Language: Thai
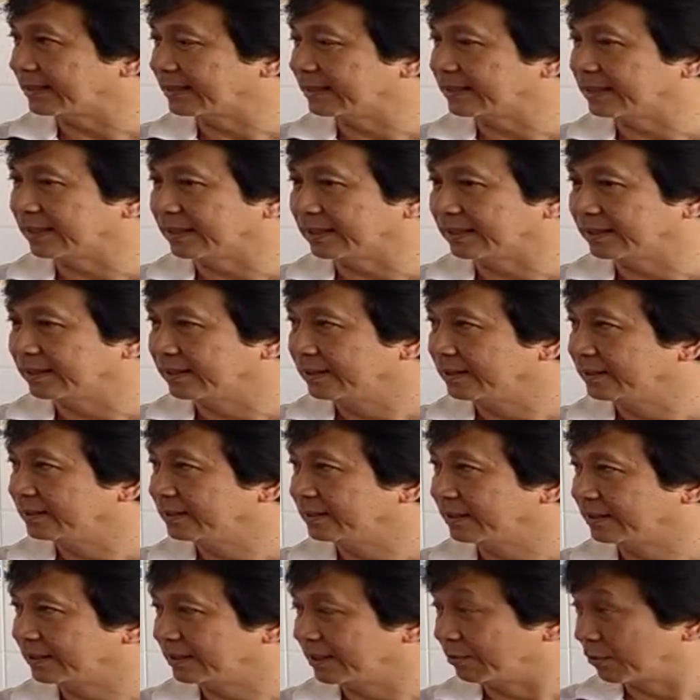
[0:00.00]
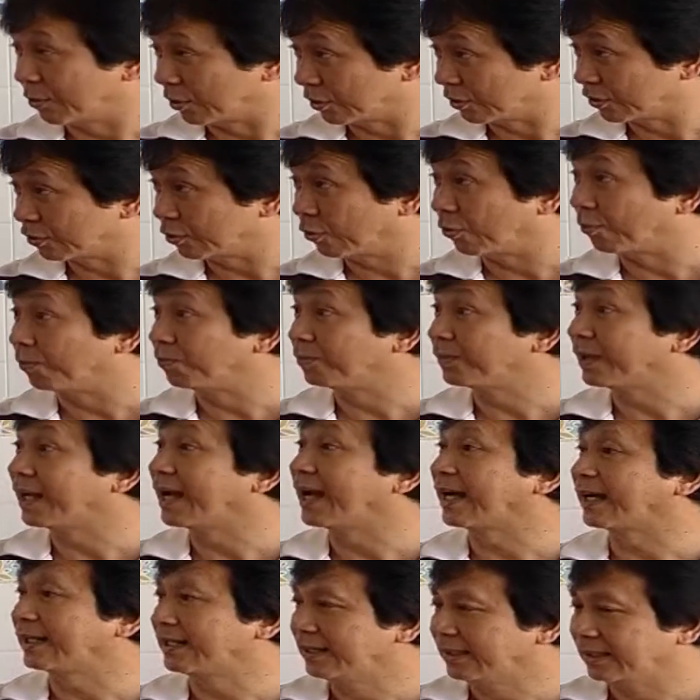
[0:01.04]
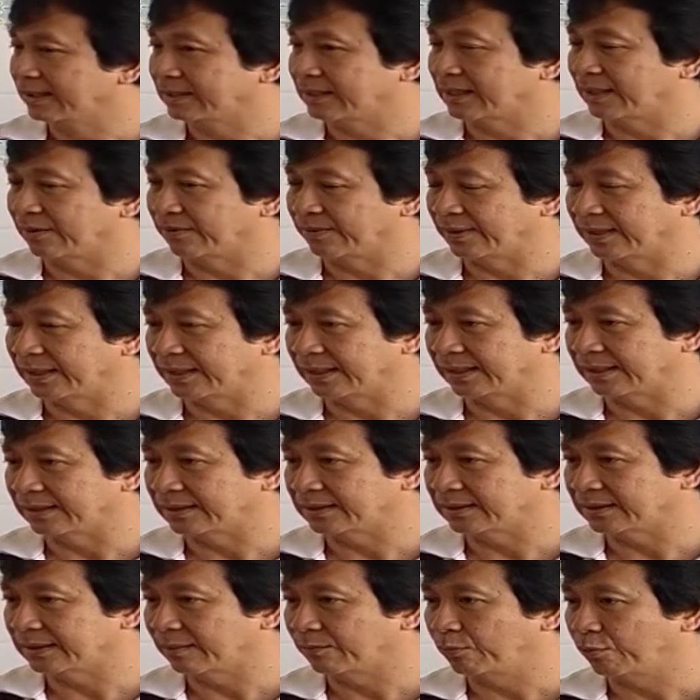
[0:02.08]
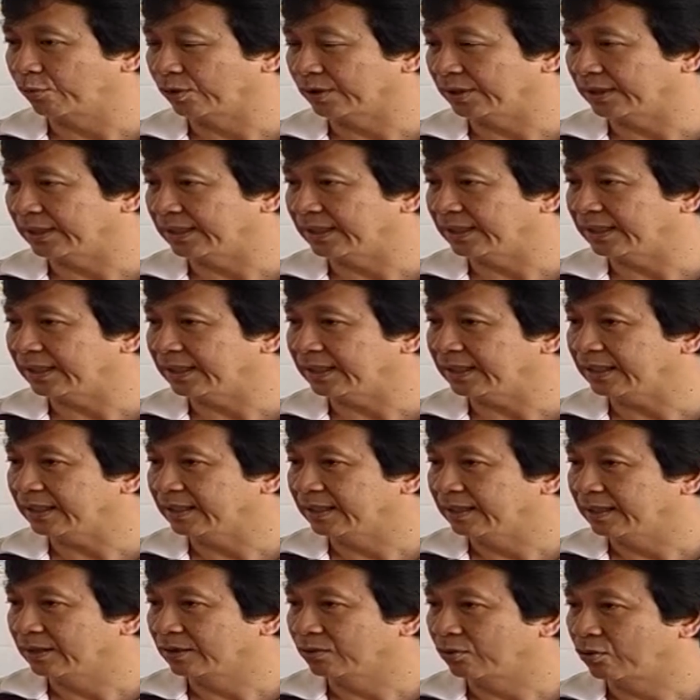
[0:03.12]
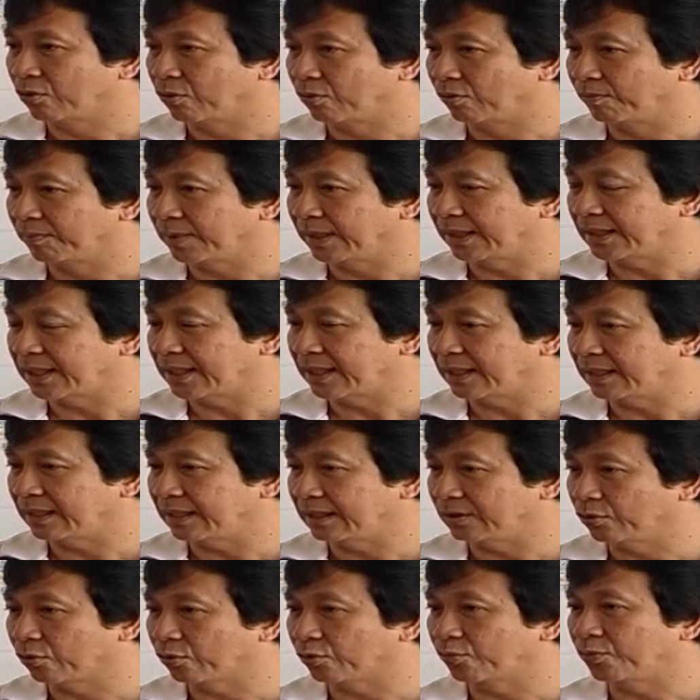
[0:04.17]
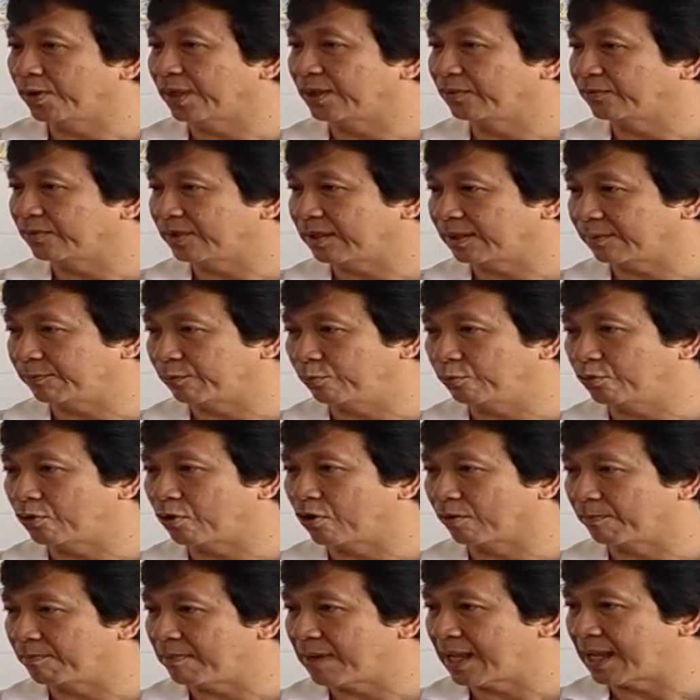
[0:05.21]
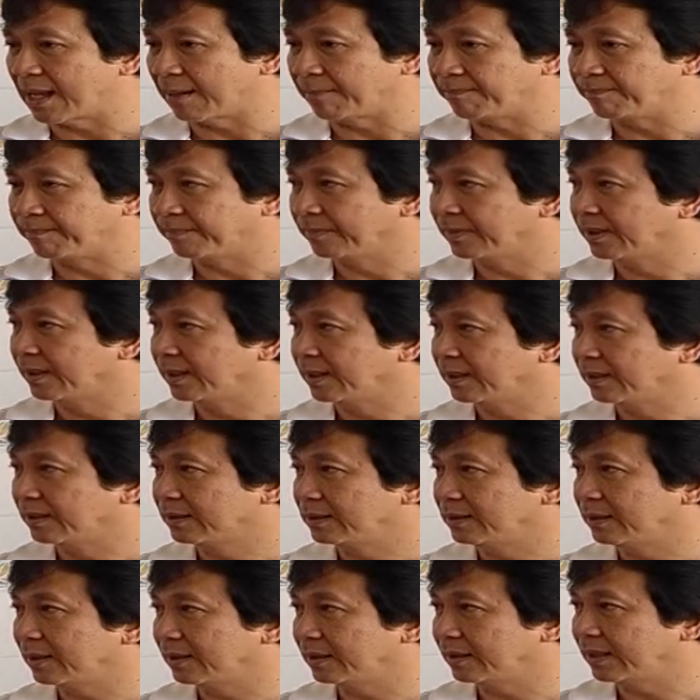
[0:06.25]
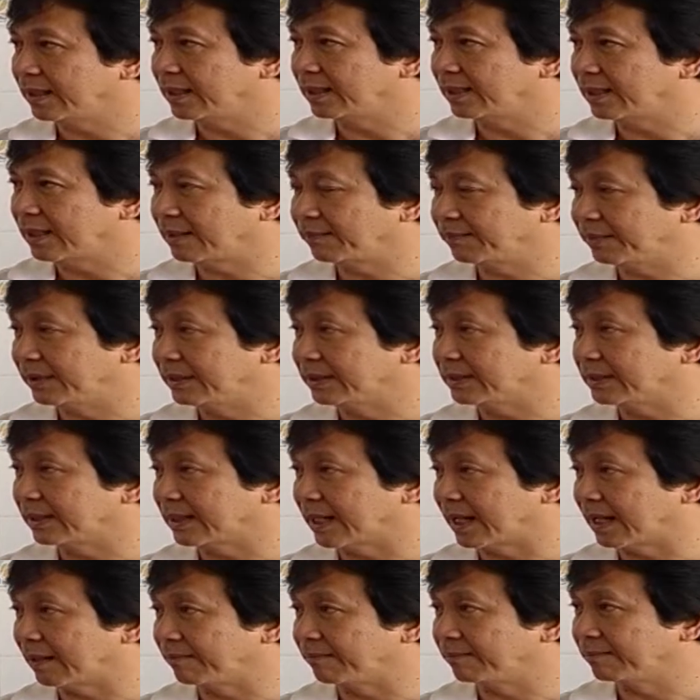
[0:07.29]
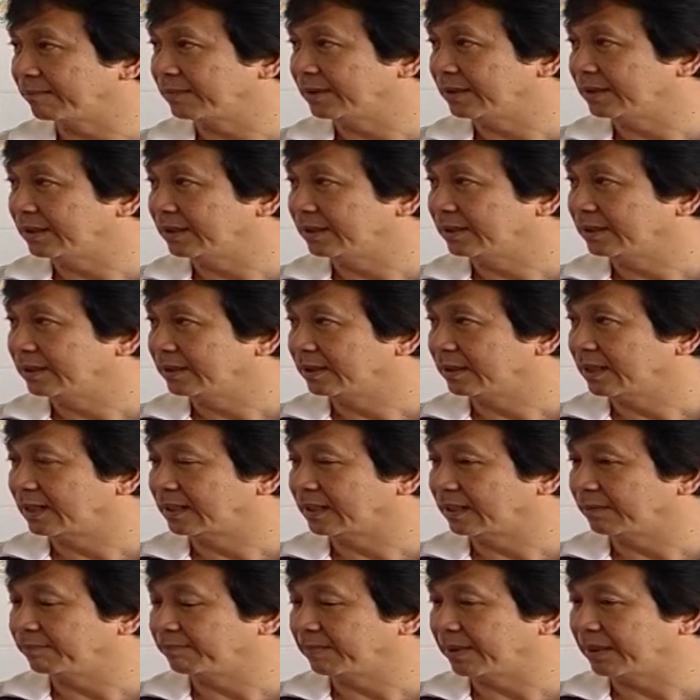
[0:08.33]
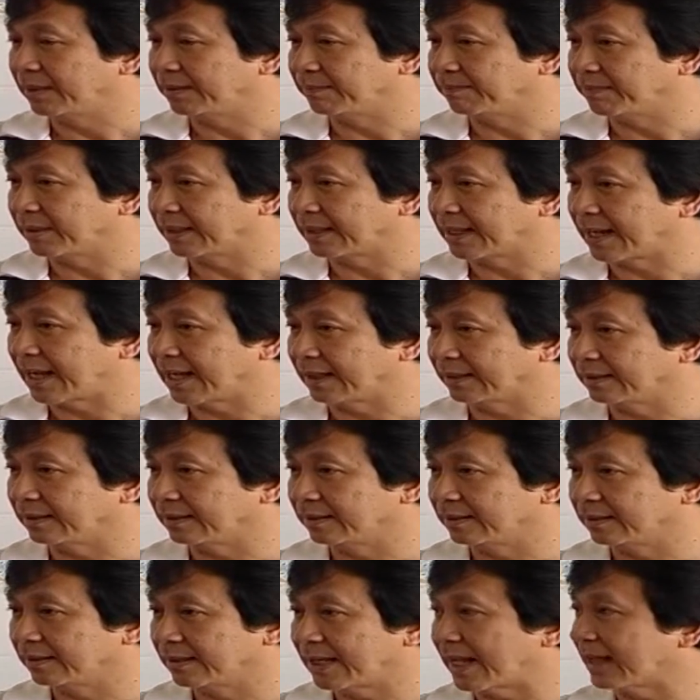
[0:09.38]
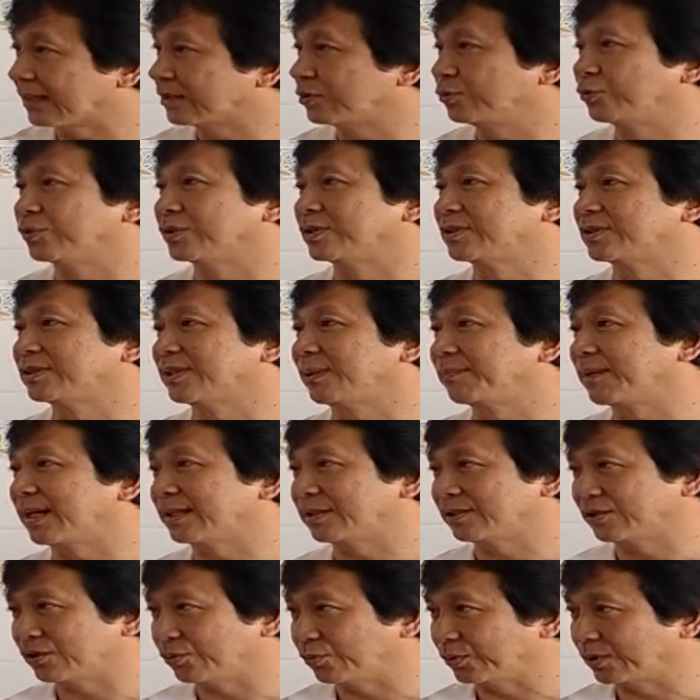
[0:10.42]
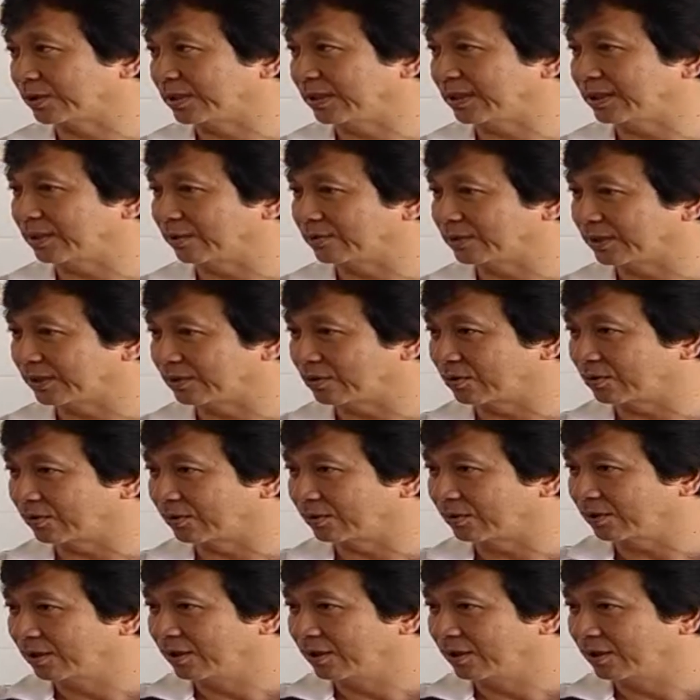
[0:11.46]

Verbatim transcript: ถึงจะถึงจะเหมาะสมนะฮะแต่ว่าทั้งหมดนี้คงไม่ได้ยกเว้นว่าผู้ออกแบบเครื่องเล่นและพื้นสนามอันนั้นเป็นประการแรกสุดสำคัญสุดที่เขาจะต้อง